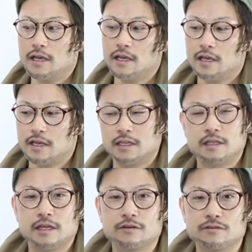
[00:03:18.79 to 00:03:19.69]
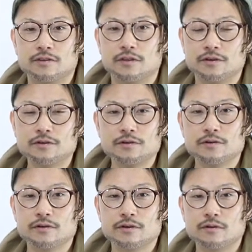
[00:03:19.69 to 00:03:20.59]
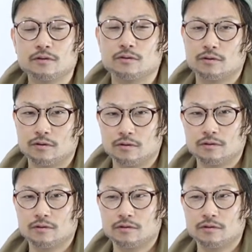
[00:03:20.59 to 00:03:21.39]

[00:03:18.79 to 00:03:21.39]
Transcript: えー、やっていくっていう方法